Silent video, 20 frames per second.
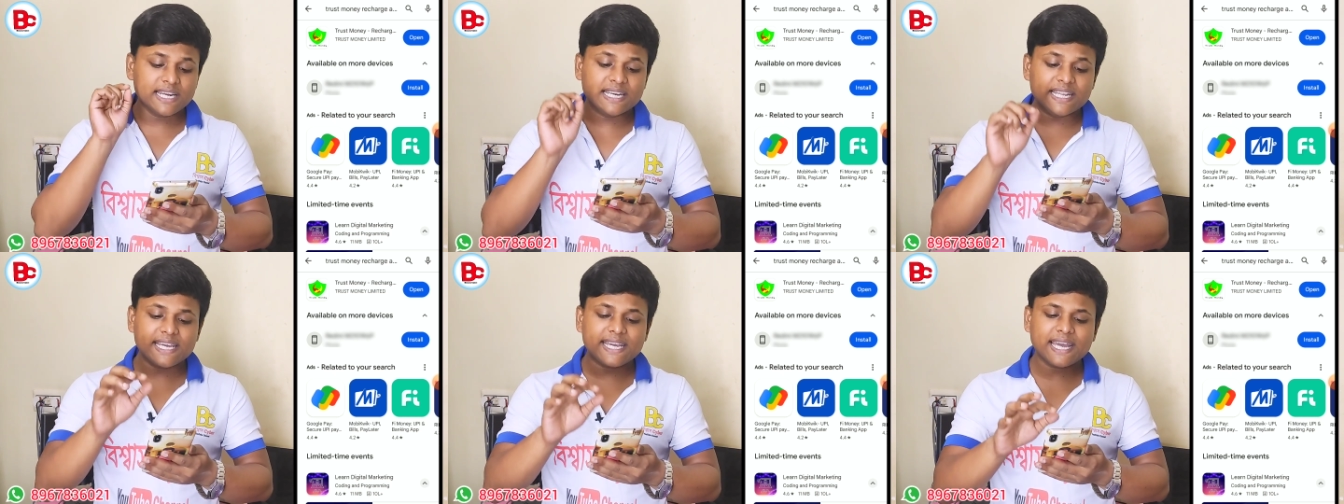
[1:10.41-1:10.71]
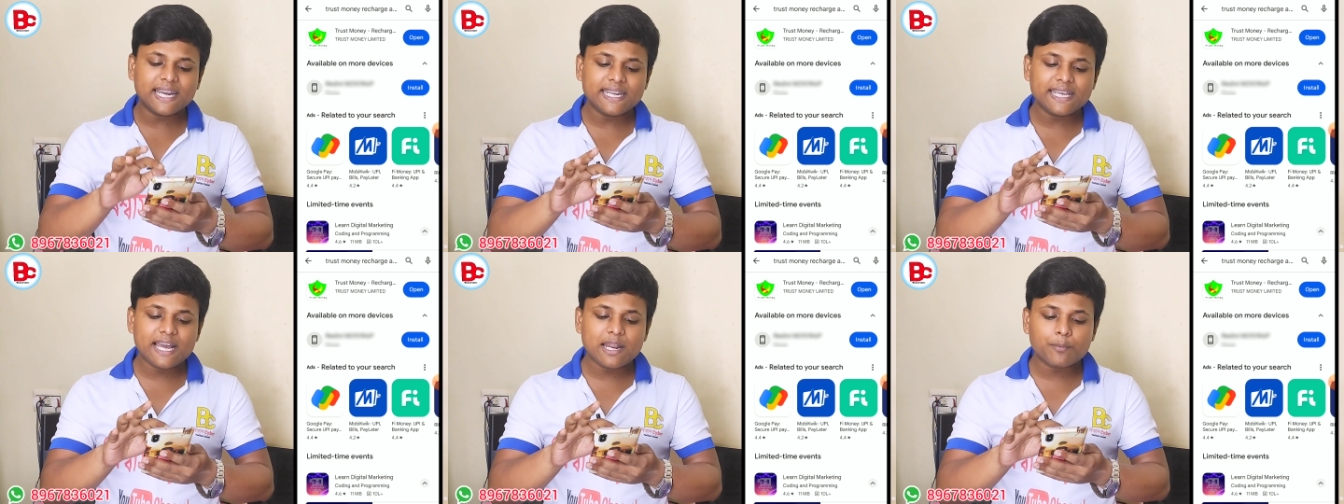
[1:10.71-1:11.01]

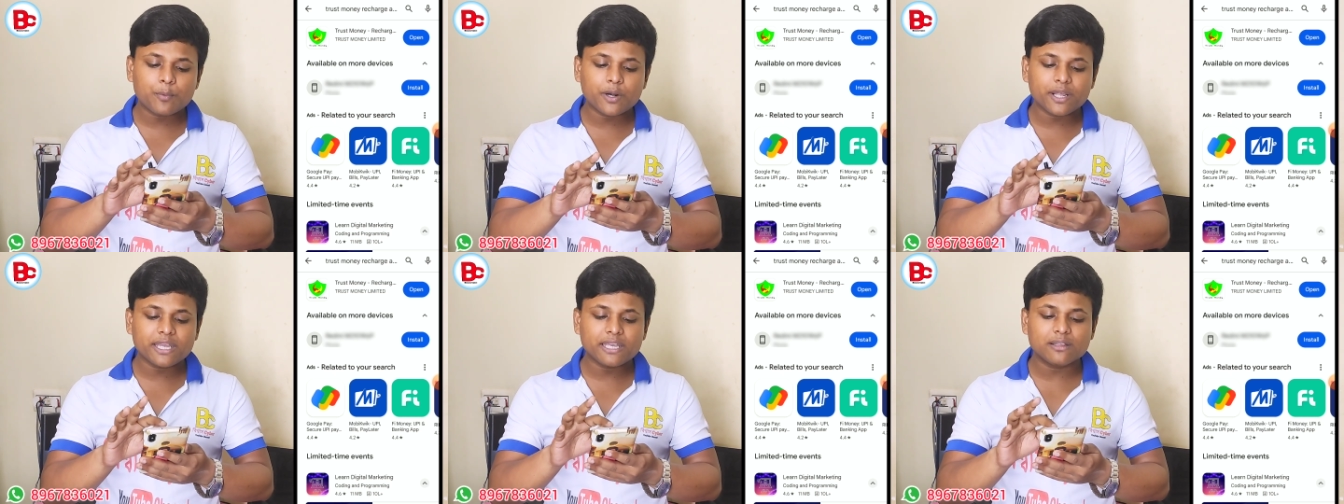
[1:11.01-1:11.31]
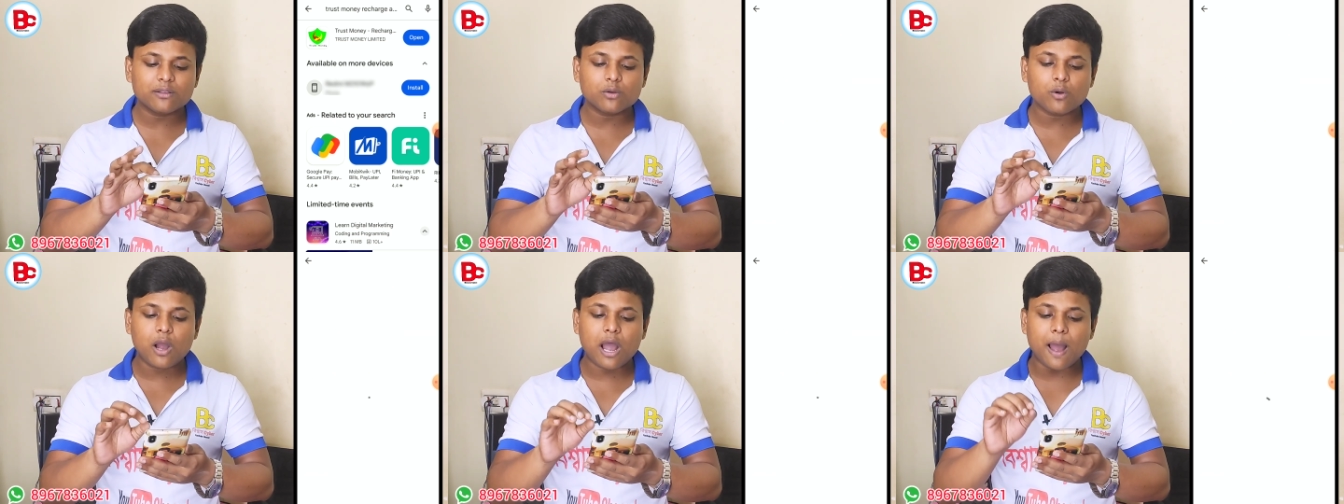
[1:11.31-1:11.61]
লিখে নেওয়ার পরে
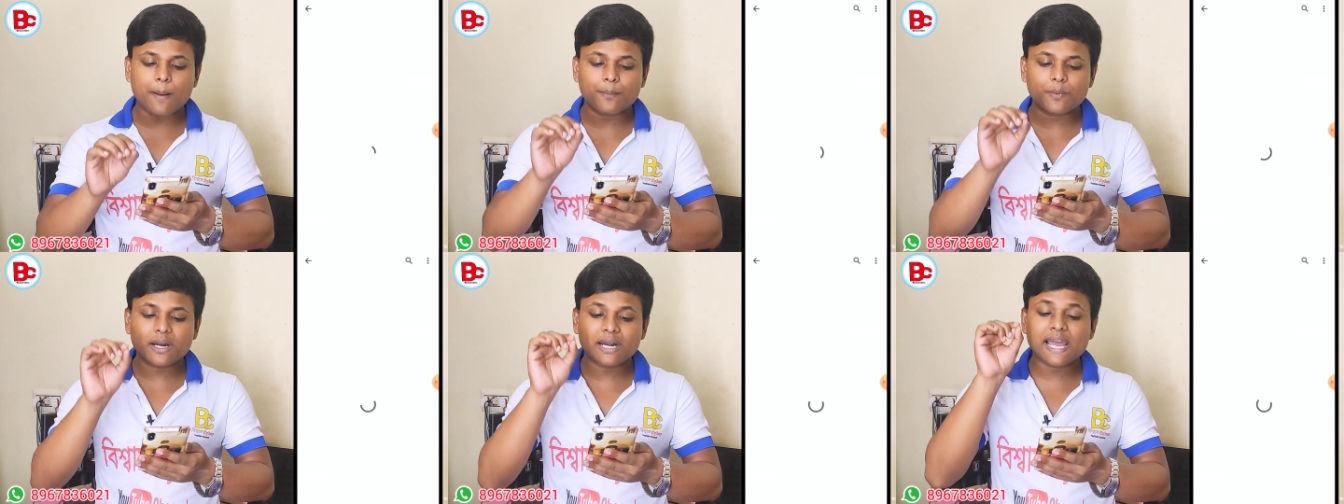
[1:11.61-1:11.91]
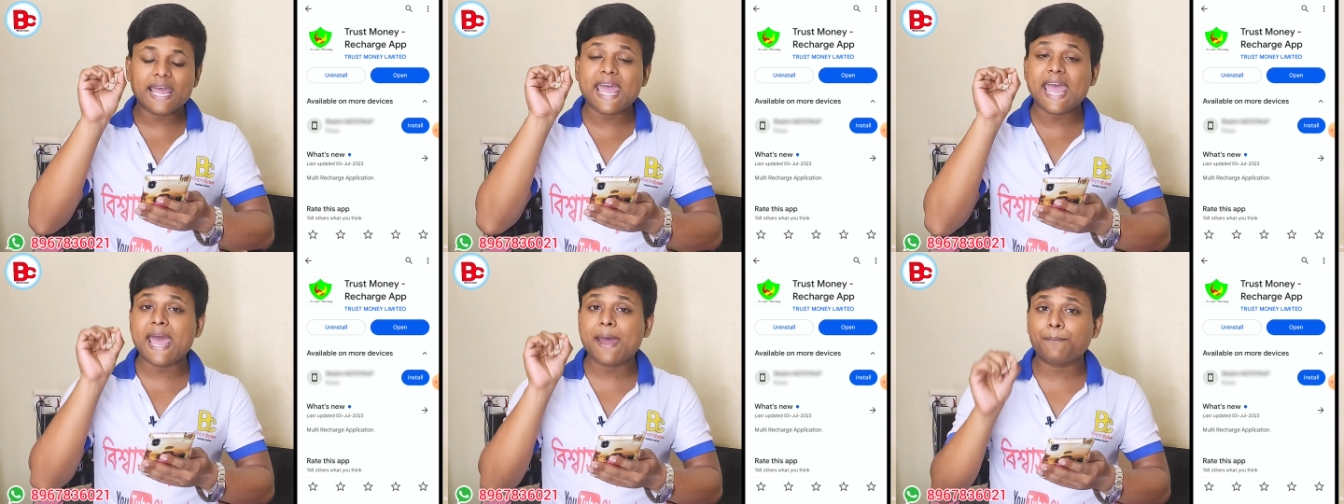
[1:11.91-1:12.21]
কিন্তু আপনারা
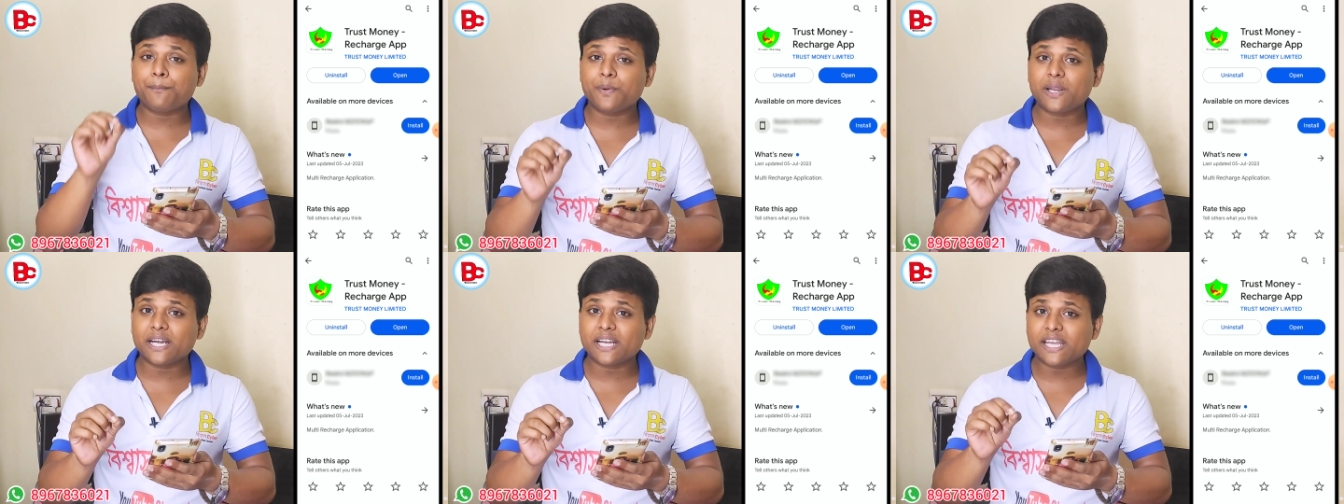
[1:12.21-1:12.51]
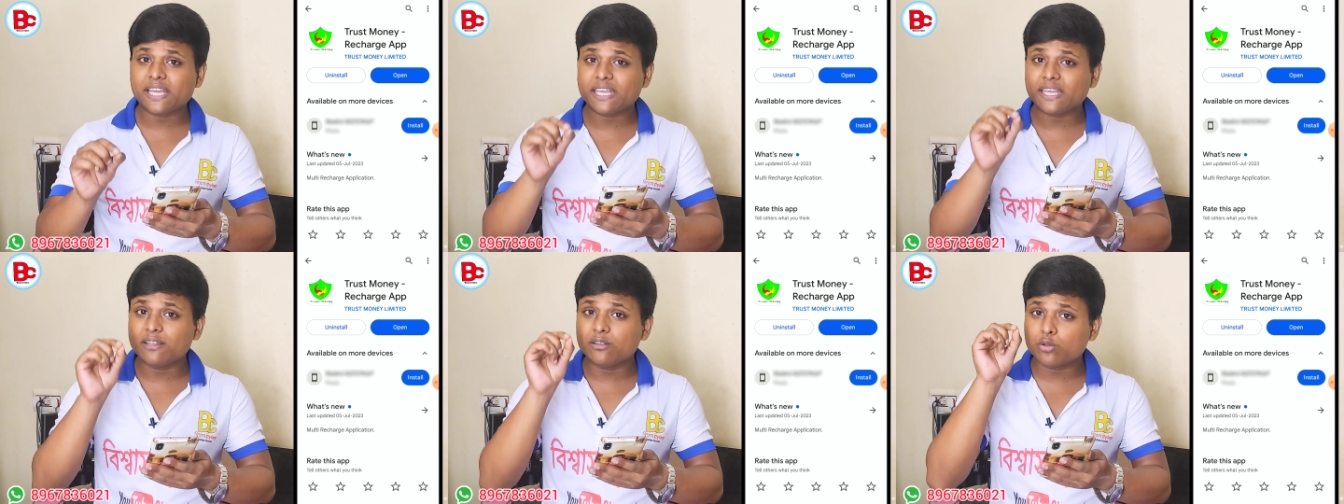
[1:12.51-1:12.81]
অ্যাপটাকে
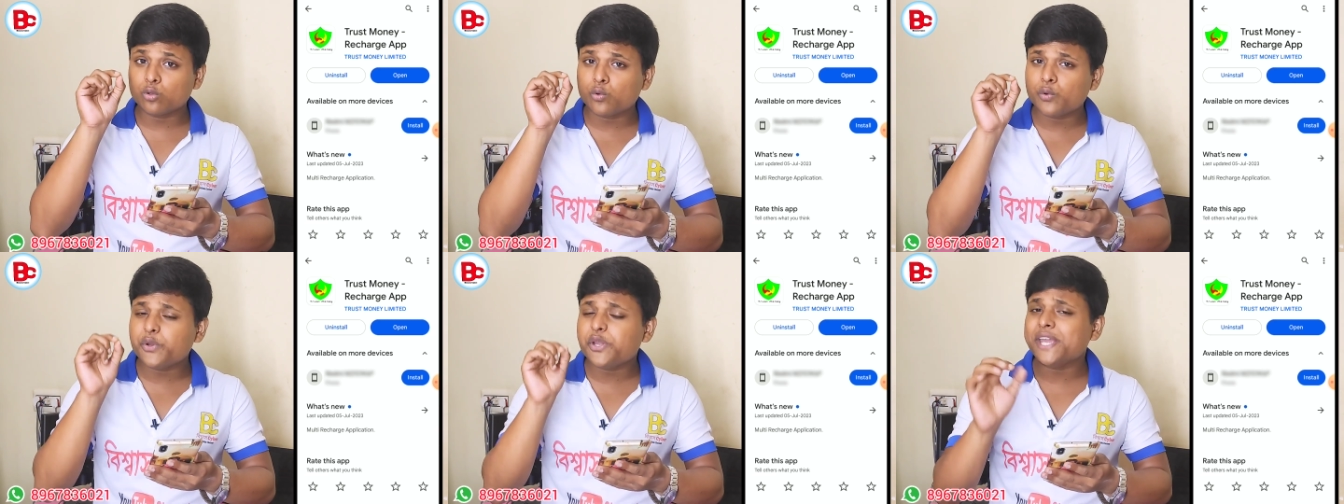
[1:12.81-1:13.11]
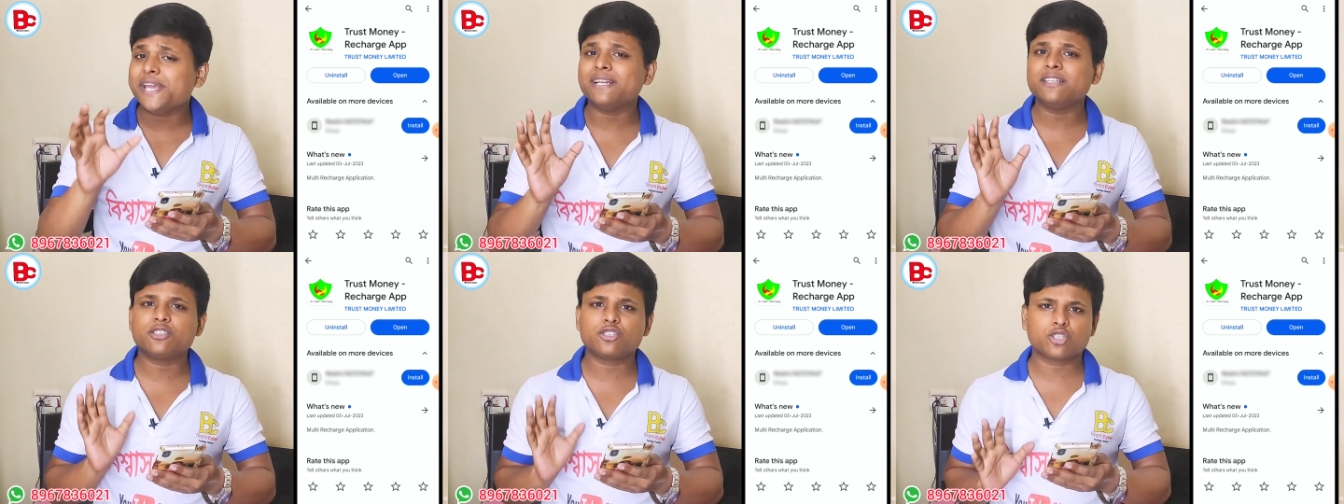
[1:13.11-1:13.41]
কিন্তু
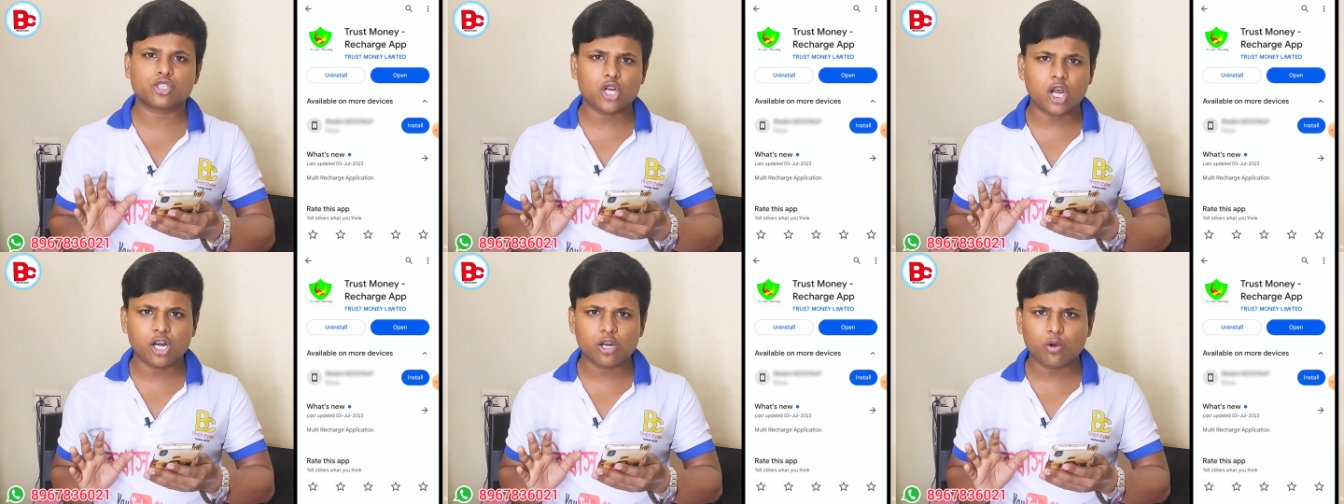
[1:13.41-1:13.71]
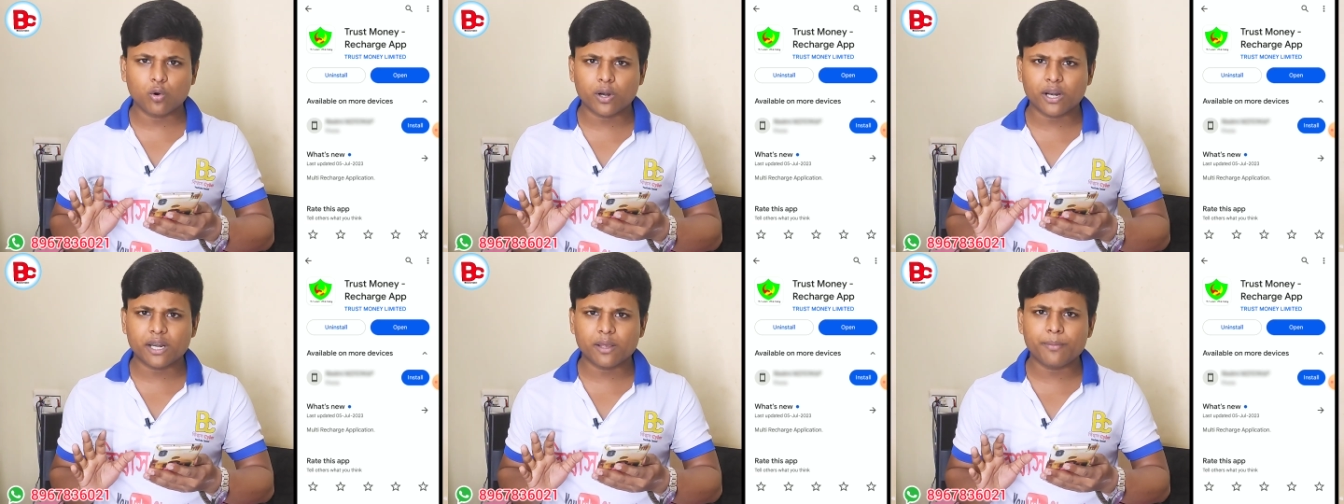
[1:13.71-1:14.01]
ইনস্টল
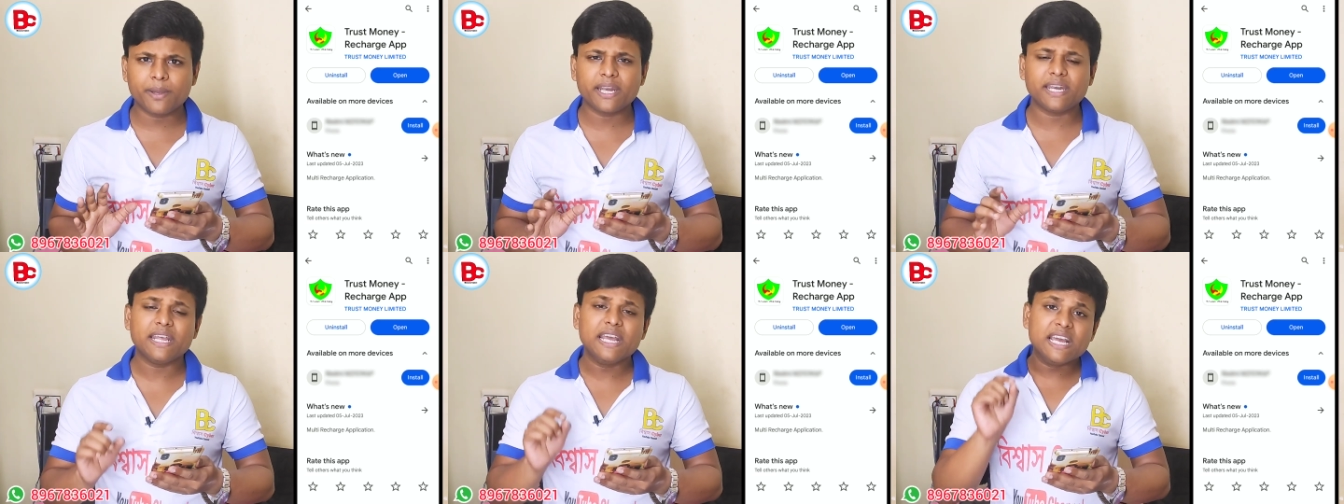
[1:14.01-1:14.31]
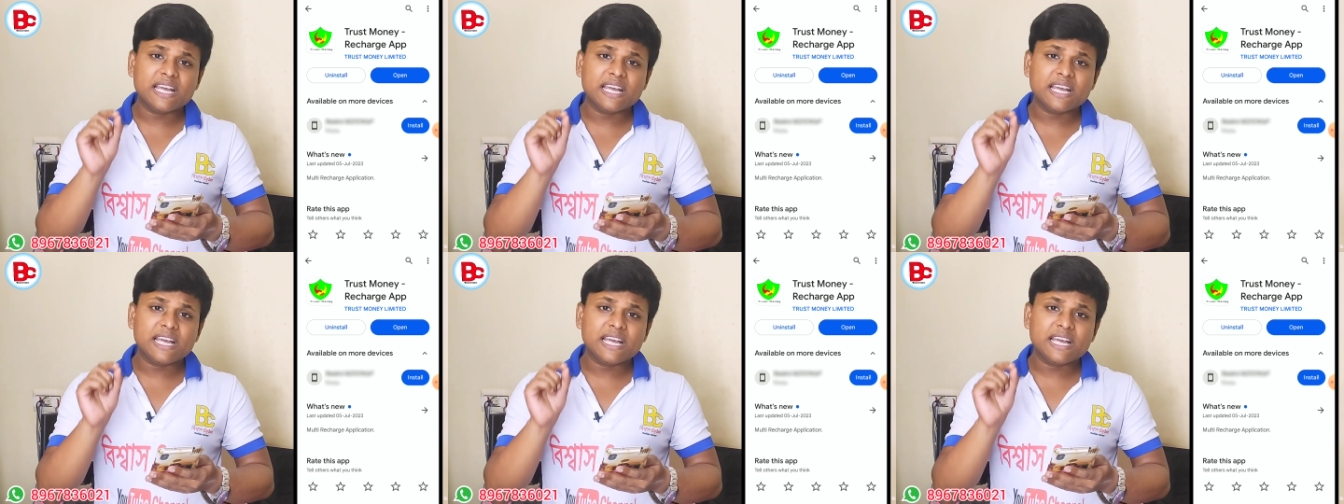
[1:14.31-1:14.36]
করে নেবেন